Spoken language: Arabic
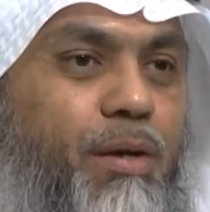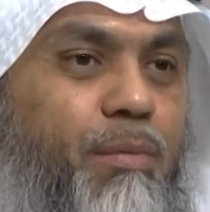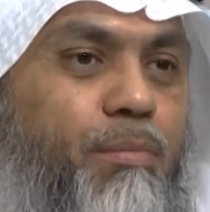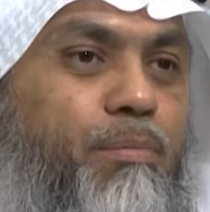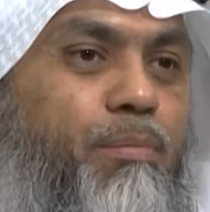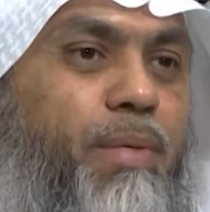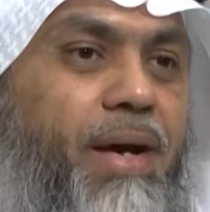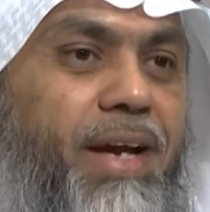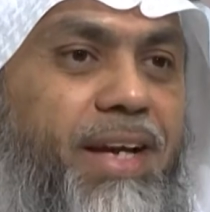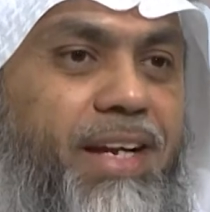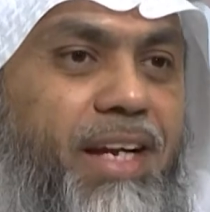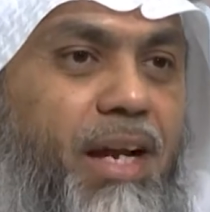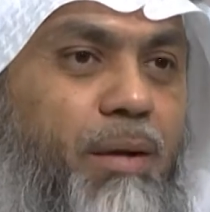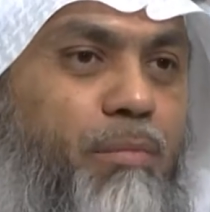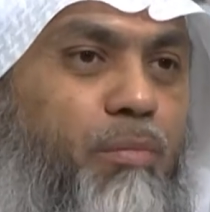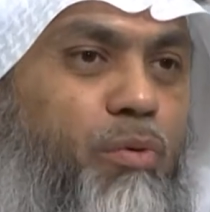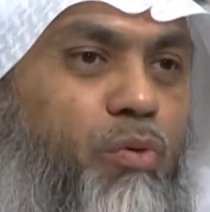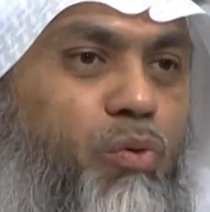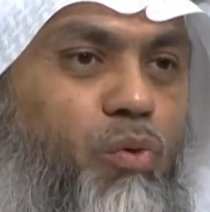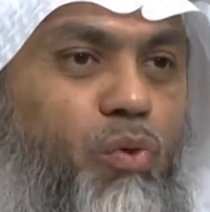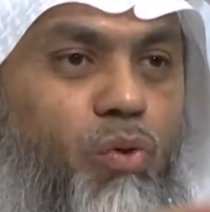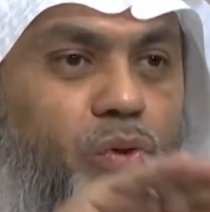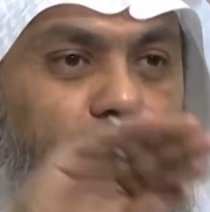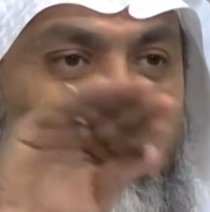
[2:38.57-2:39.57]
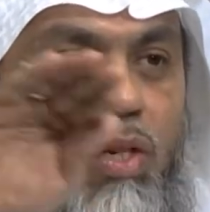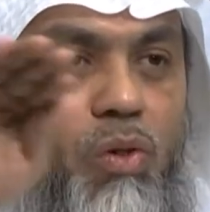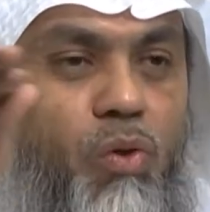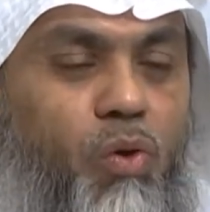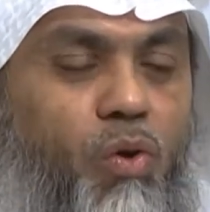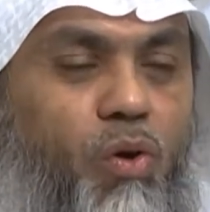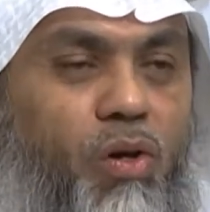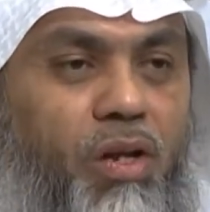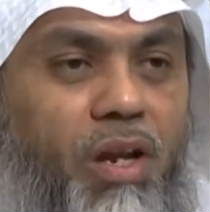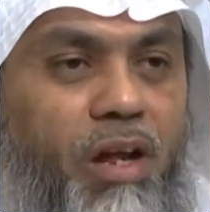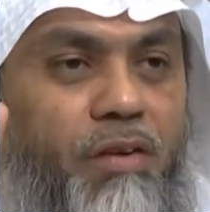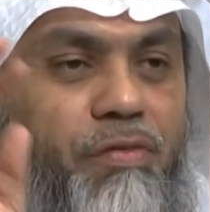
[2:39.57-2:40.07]
بين بطون
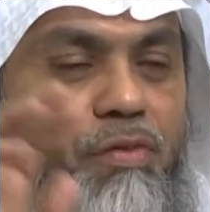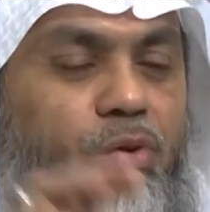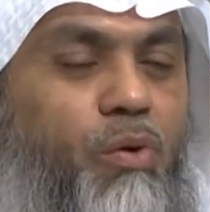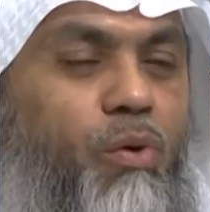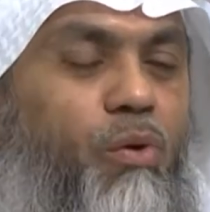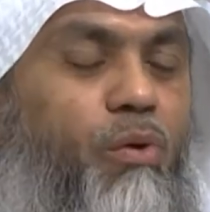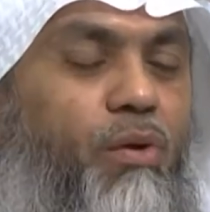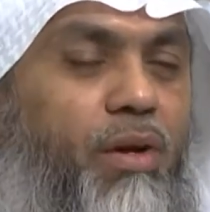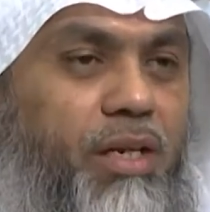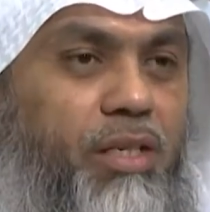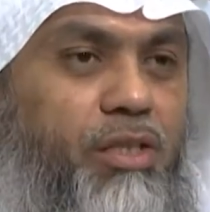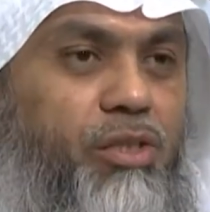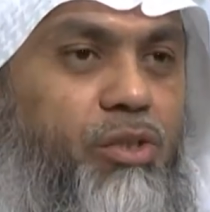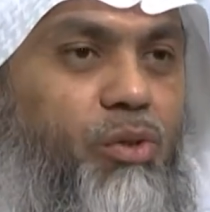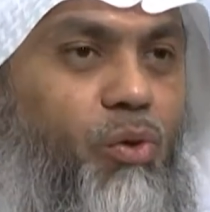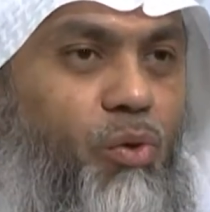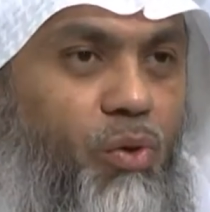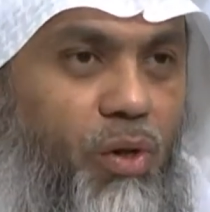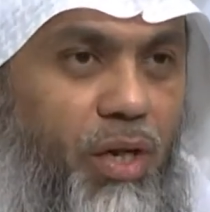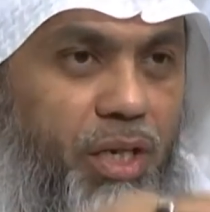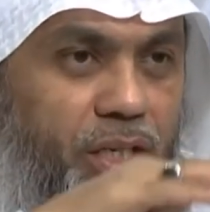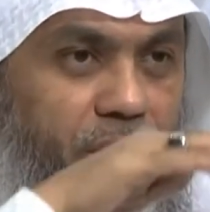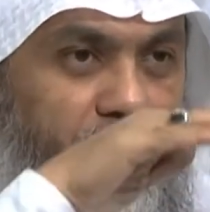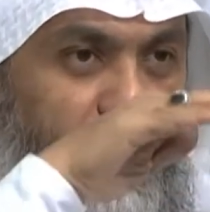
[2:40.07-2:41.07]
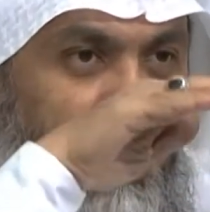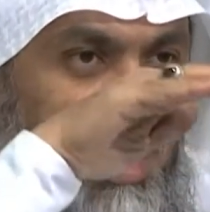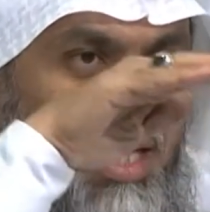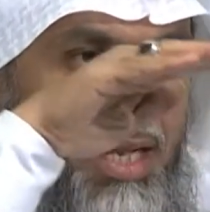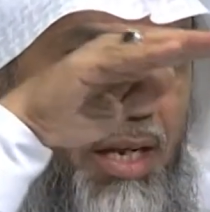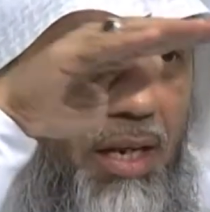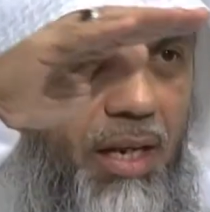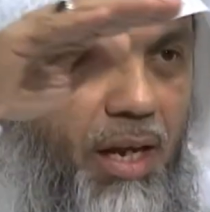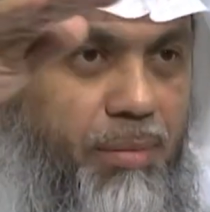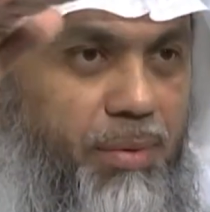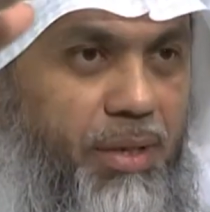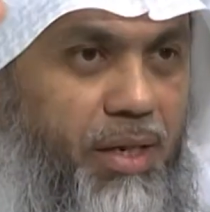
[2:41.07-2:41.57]
أخرى في قريش قريش هذه
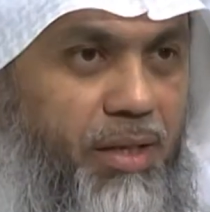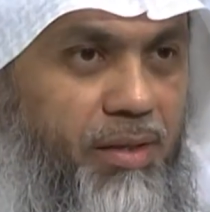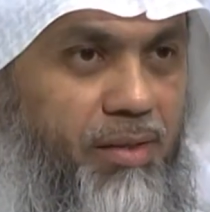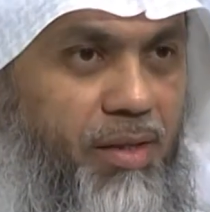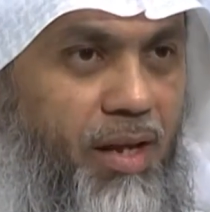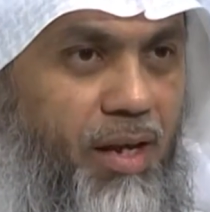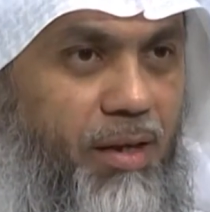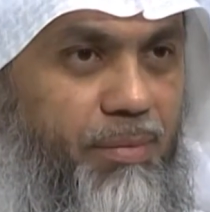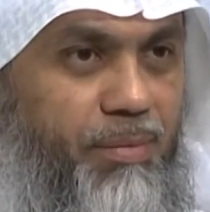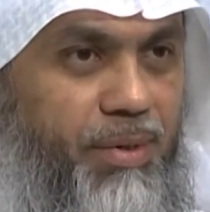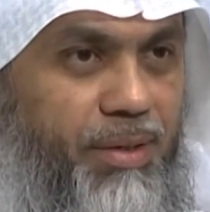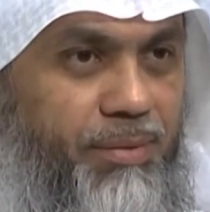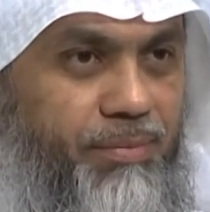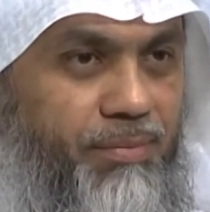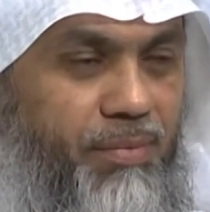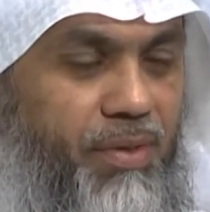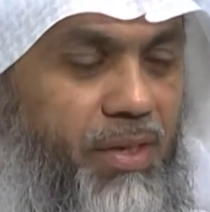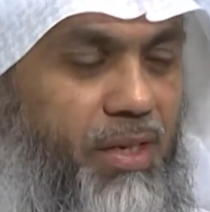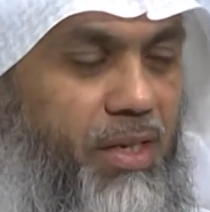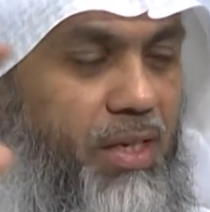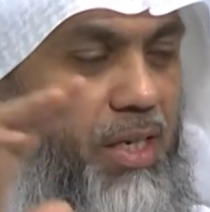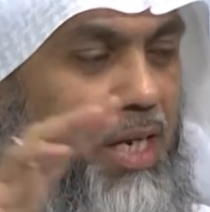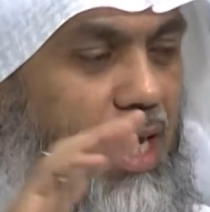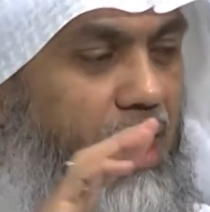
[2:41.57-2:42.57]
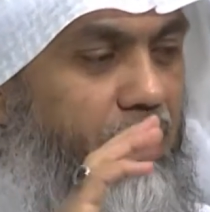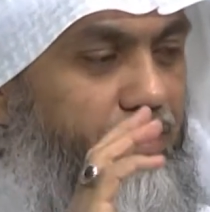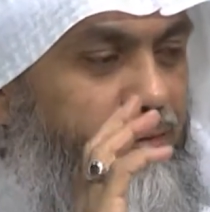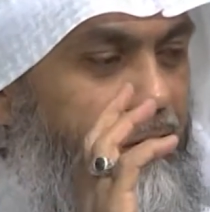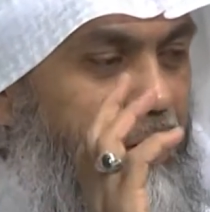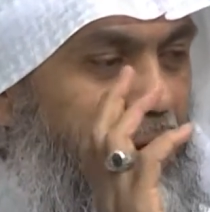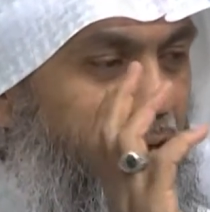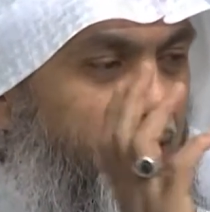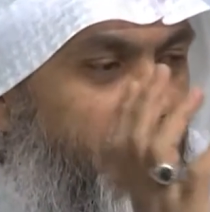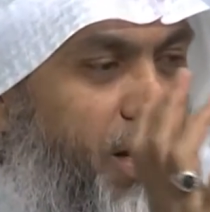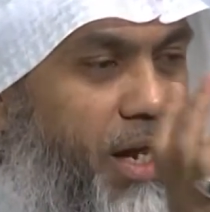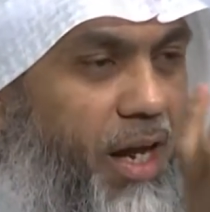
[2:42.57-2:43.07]
القبيلة الضخمة كان
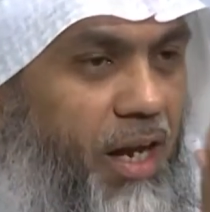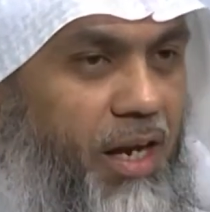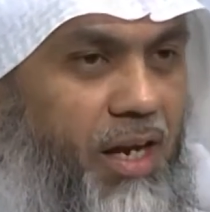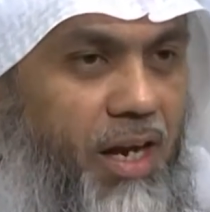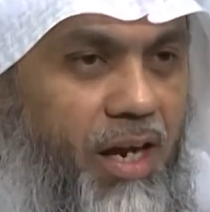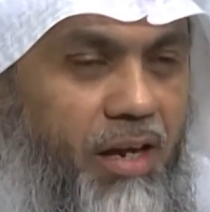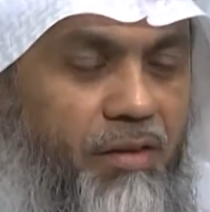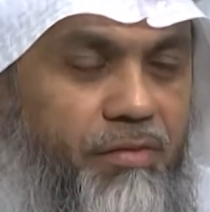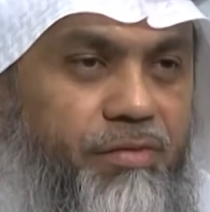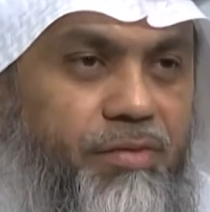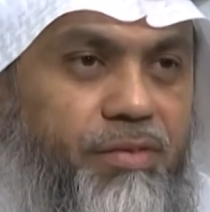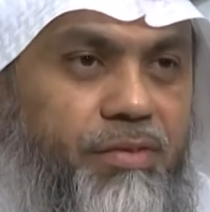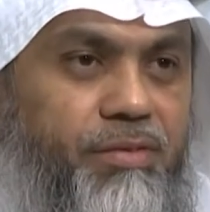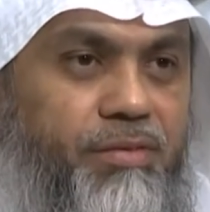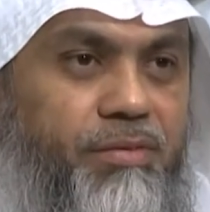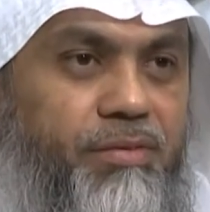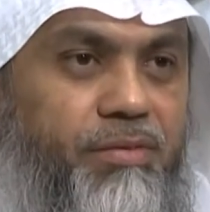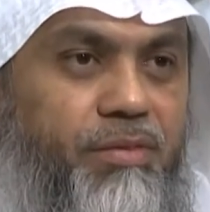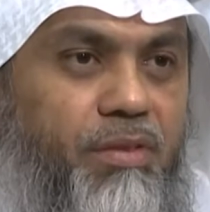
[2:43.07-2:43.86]
فيها الأحلاف